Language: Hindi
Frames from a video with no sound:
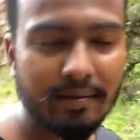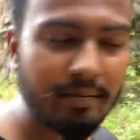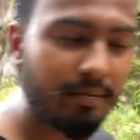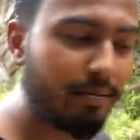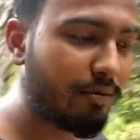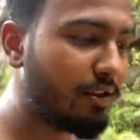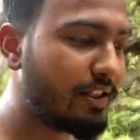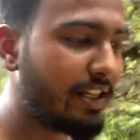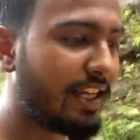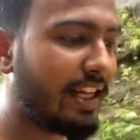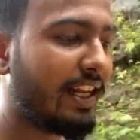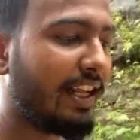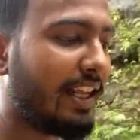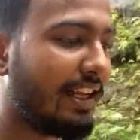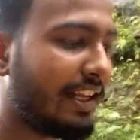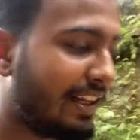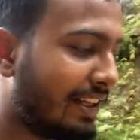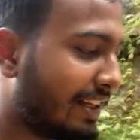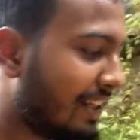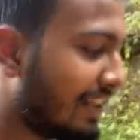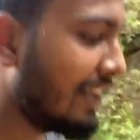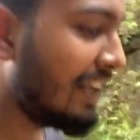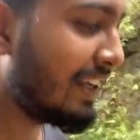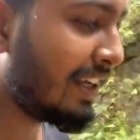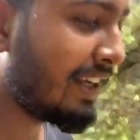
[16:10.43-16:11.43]
मुझे नहीं
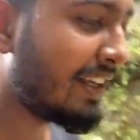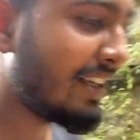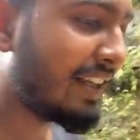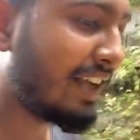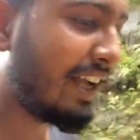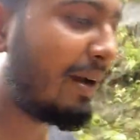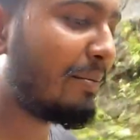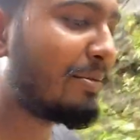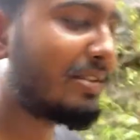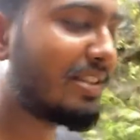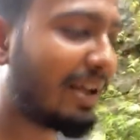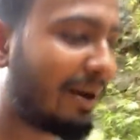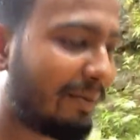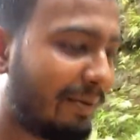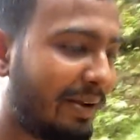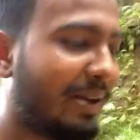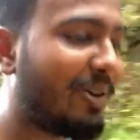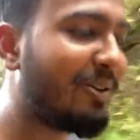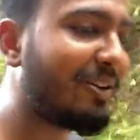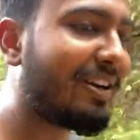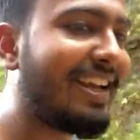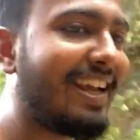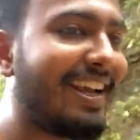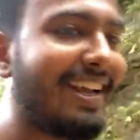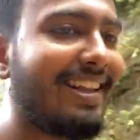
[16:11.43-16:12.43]
हम सभी
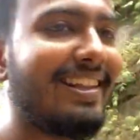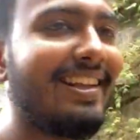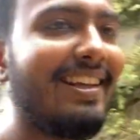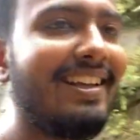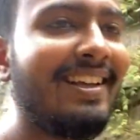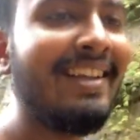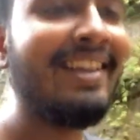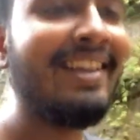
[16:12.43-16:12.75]
को खेद है